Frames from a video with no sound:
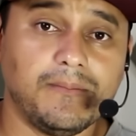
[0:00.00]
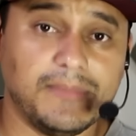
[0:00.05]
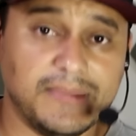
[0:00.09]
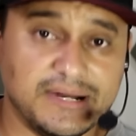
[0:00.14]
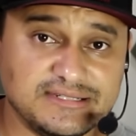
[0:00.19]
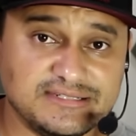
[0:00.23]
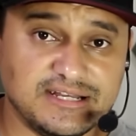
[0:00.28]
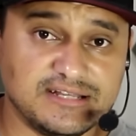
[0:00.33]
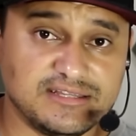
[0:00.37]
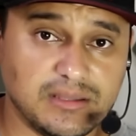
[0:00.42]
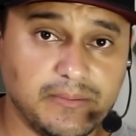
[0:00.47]

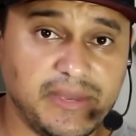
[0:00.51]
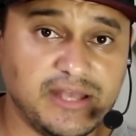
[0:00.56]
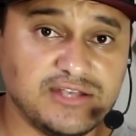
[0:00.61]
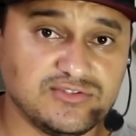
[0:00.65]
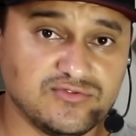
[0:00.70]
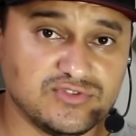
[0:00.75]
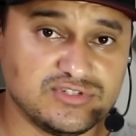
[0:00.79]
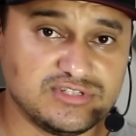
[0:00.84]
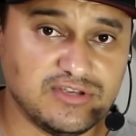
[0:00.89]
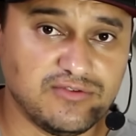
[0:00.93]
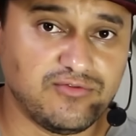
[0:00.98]
Mas dá também,
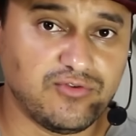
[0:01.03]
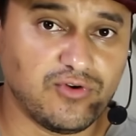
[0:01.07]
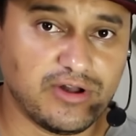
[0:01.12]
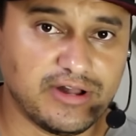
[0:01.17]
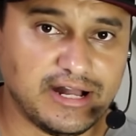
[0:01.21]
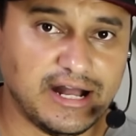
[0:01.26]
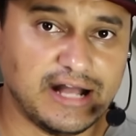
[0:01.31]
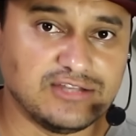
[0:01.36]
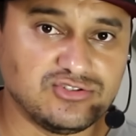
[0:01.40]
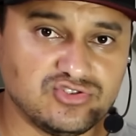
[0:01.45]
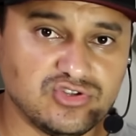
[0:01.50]
se você
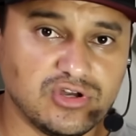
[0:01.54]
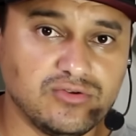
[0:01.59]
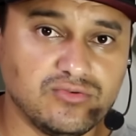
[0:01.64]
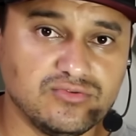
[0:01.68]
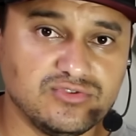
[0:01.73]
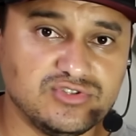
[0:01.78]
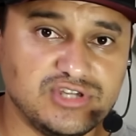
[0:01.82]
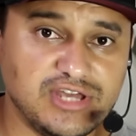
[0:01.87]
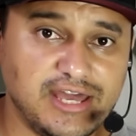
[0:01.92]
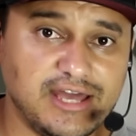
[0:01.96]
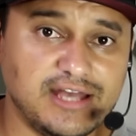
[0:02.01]
focar só
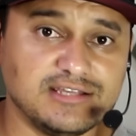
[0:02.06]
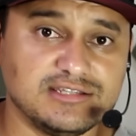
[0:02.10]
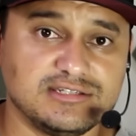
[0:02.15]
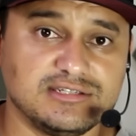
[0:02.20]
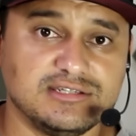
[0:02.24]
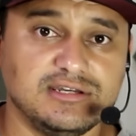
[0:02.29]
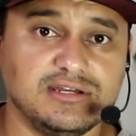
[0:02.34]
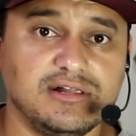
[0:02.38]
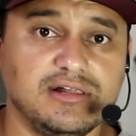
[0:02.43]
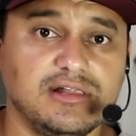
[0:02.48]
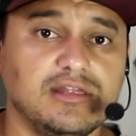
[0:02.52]
no
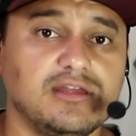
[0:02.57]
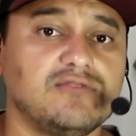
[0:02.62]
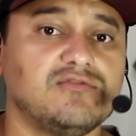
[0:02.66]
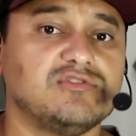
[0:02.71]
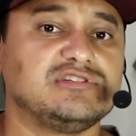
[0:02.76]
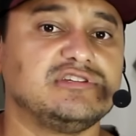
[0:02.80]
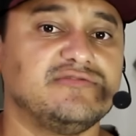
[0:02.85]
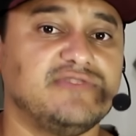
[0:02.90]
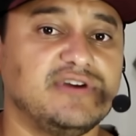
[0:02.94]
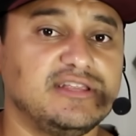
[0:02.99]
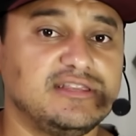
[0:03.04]
jazz,
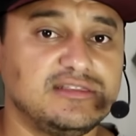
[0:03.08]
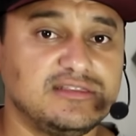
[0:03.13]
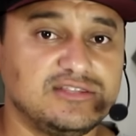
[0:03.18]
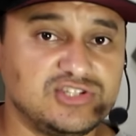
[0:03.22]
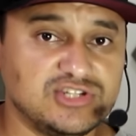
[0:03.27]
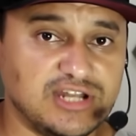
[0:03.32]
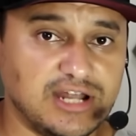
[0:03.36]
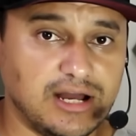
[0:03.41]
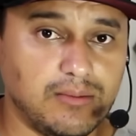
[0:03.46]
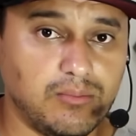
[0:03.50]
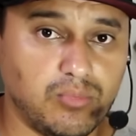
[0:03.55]
você vai
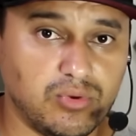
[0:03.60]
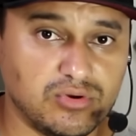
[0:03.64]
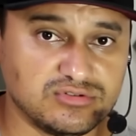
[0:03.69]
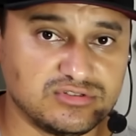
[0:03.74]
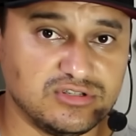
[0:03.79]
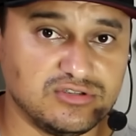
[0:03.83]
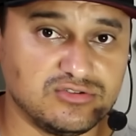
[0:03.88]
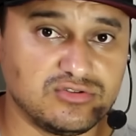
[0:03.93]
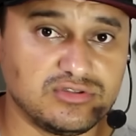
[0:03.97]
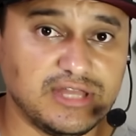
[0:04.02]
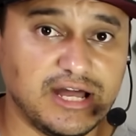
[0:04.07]
tirar
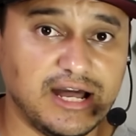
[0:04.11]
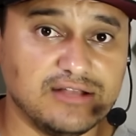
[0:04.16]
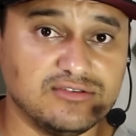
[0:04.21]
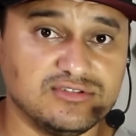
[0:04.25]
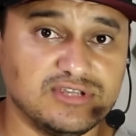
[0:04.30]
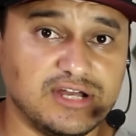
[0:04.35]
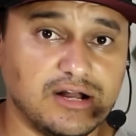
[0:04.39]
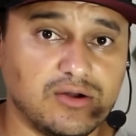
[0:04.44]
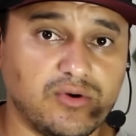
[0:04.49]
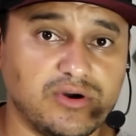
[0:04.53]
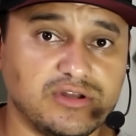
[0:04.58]
bons
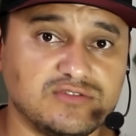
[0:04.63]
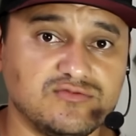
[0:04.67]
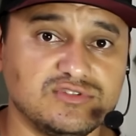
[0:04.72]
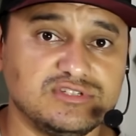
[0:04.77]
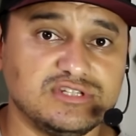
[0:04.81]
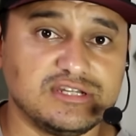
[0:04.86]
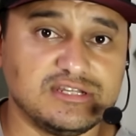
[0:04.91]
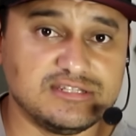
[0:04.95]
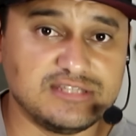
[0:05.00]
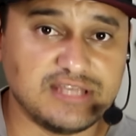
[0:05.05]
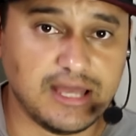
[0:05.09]
resultados. Agora, se
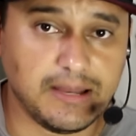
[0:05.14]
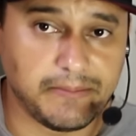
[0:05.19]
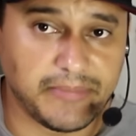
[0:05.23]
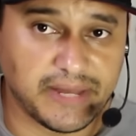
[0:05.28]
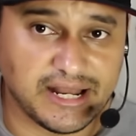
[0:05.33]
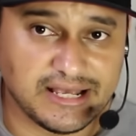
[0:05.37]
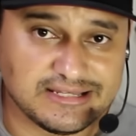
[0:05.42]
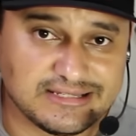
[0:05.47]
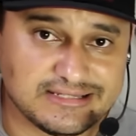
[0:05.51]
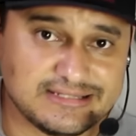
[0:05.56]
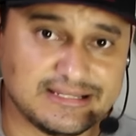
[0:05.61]
você quiser
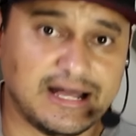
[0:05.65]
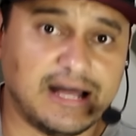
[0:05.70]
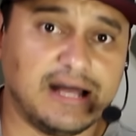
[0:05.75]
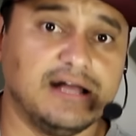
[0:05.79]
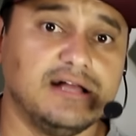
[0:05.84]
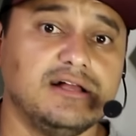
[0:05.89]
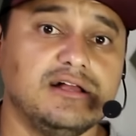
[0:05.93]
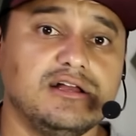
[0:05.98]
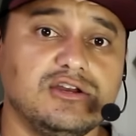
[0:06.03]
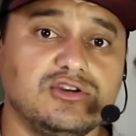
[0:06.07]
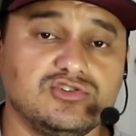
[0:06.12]

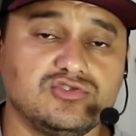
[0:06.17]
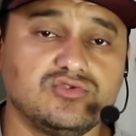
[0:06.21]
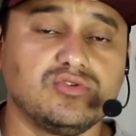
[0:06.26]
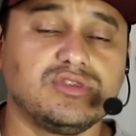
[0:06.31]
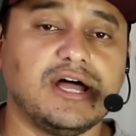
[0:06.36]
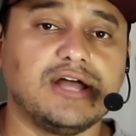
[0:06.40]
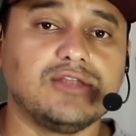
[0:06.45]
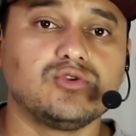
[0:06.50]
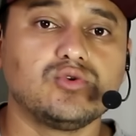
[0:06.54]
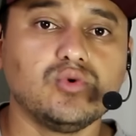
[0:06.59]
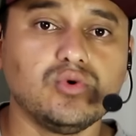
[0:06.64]
abraçar,
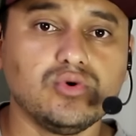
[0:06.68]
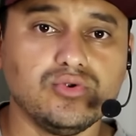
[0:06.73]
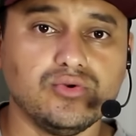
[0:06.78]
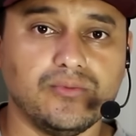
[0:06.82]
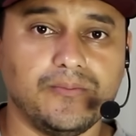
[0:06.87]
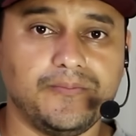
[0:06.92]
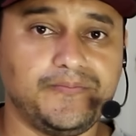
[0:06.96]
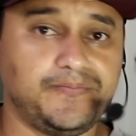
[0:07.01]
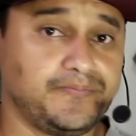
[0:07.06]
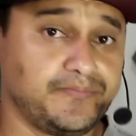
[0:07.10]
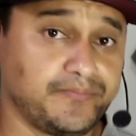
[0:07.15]
estudar
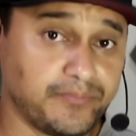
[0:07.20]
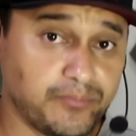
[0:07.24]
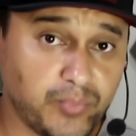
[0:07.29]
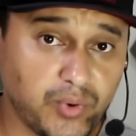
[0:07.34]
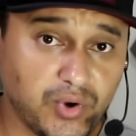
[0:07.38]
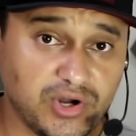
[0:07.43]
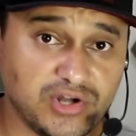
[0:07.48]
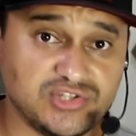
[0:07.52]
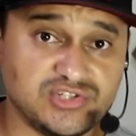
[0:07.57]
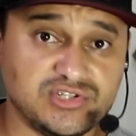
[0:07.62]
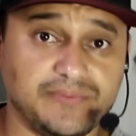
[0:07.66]
tudo,
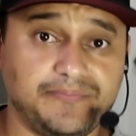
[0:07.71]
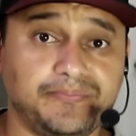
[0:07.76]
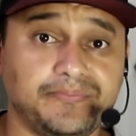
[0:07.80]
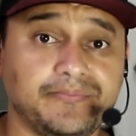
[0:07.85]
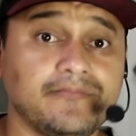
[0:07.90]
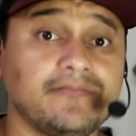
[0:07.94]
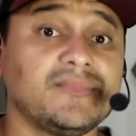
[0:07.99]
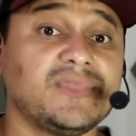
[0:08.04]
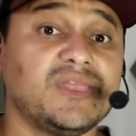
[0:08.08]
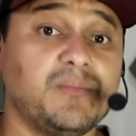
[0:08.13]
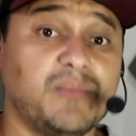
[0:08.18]
pode,
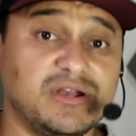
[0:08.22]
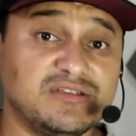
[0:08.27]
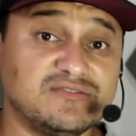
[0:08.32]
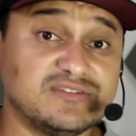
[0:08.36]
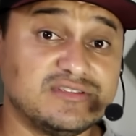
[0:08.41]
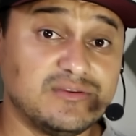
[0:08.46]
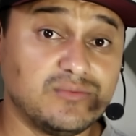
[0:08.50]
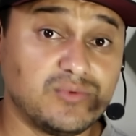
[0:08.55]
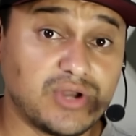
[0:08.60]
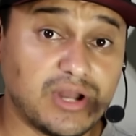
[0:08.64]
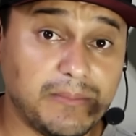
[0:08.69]
mas
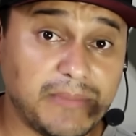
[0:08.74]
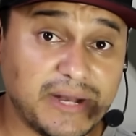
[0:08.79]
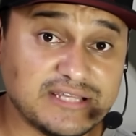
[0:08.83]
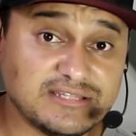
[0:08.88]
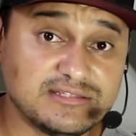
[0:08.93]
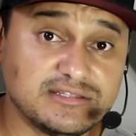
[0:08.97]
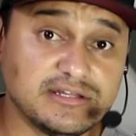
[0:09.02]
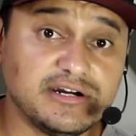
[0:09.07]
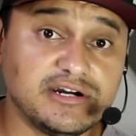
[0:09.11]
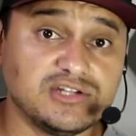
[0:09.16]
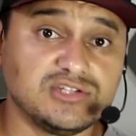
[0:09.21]
vai demorar
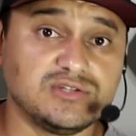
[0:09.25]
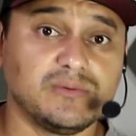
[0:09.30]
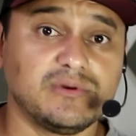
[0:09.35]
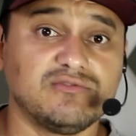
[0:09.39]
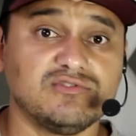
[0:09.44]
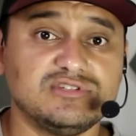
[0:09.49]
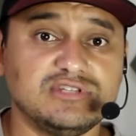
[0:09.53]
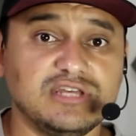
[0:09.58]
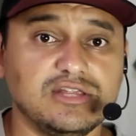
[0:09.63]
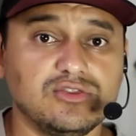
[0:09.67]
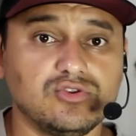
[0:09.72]
bastante para
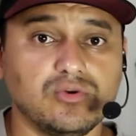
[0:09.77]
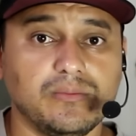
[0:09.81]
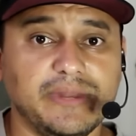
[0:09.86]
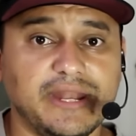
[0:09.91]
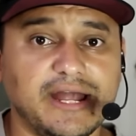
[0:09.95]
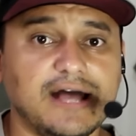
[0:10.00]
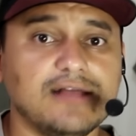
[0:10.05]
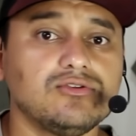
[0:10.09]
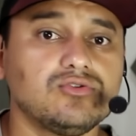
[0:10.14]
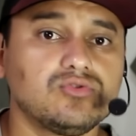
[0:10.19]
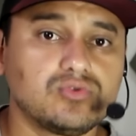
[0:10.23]
você
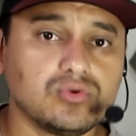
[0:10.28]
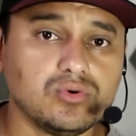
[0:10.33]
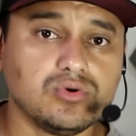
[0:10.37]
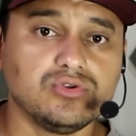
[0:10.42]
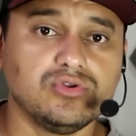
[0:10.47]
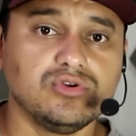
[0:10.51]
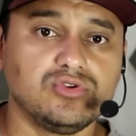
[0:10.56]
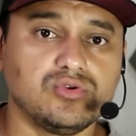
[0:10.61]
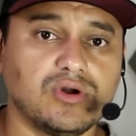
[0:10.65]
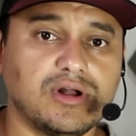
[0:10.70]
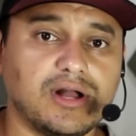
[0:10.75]
dominar tudo e